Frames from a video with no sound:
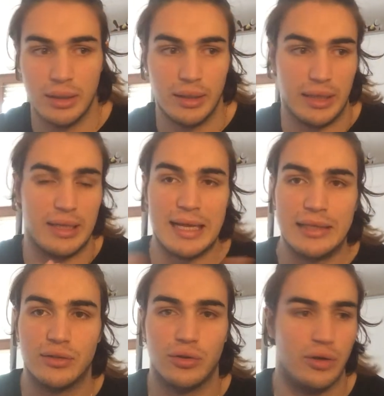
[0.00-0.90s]

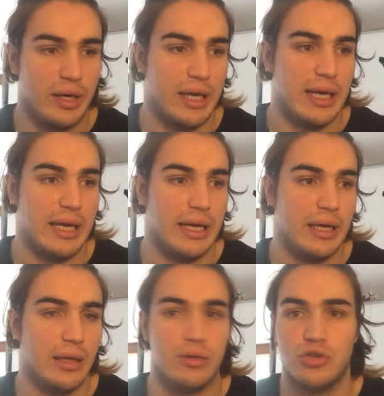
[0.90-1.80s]
Intanto
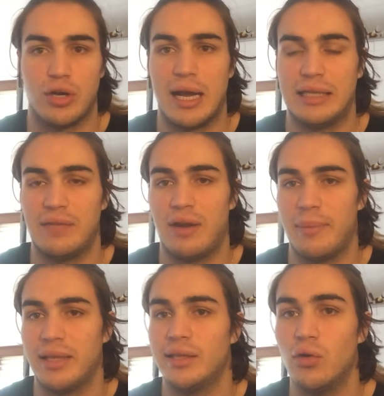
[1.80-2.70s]
eh, giornate
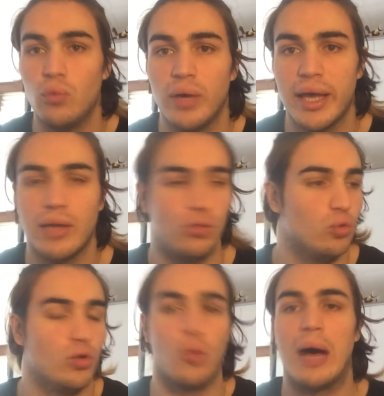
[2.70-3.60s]
veramente lunghe,
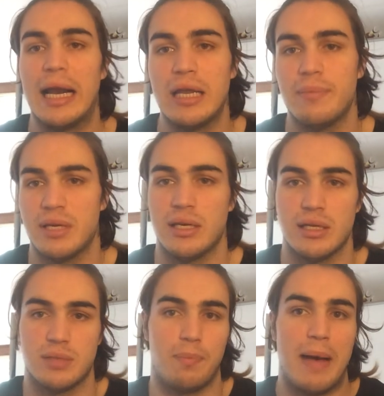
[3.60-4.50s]
tutte uguali, mi
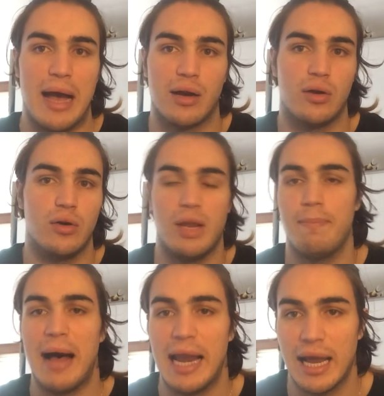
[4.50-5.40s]
spacco le
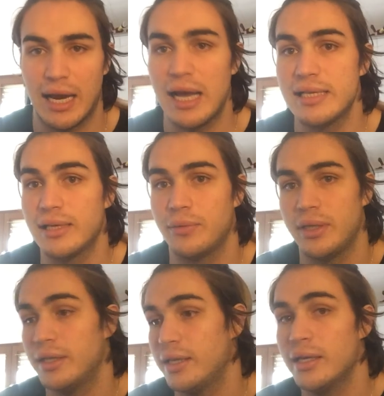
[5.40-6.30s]
balle a casa,
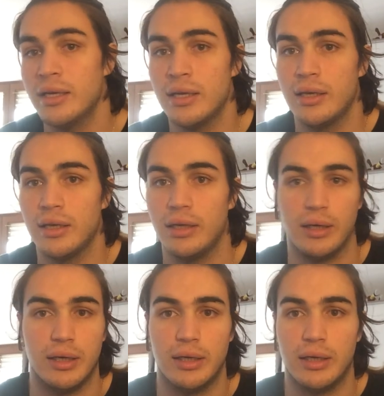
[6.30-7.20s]
quindi
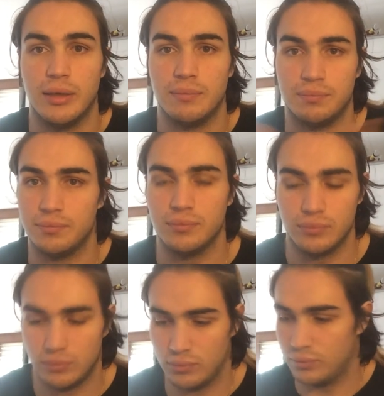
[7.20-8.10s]
eh,
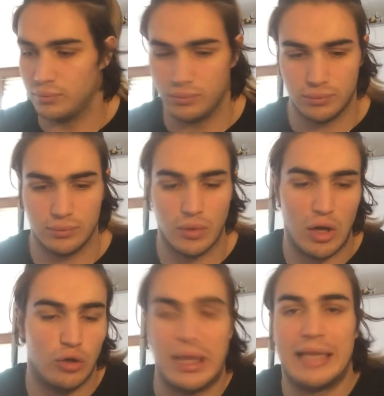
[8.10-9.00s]
ho
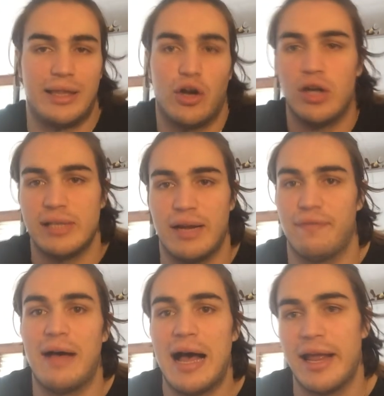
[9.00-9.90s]
tante cose da
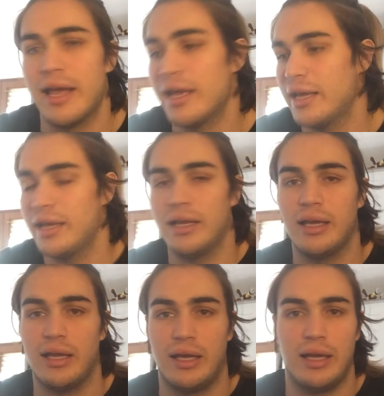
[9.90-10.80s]
fare
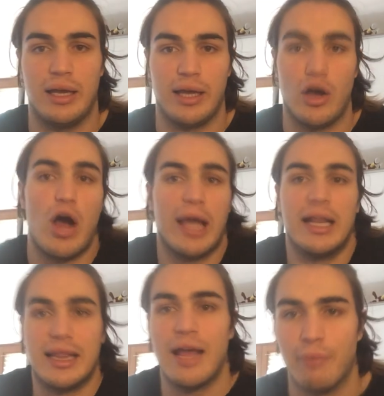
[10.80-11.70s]
e ho anche il
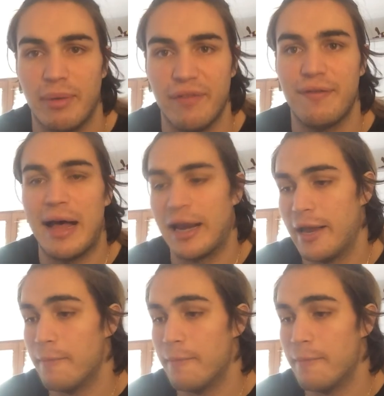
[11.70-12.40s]
tempo per farle.